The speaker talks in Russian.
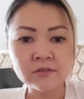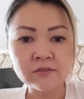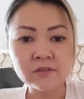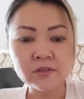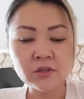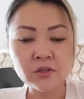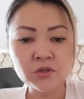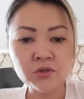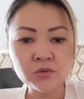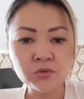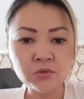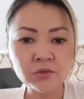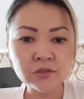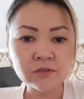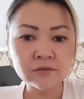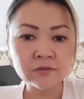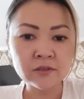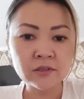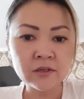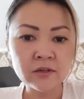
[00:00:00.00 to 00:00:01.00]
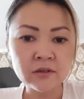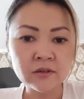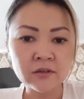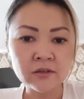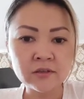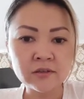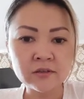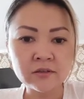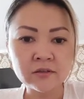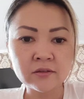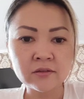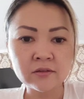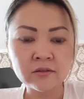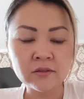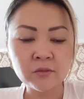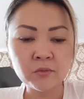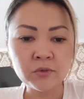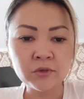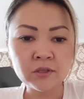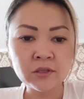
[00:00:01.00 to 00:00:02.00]
все чувства, да, это
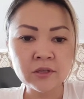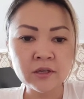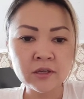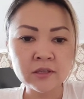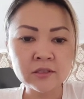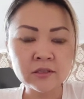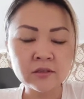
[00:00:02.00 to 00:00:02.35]
не передать.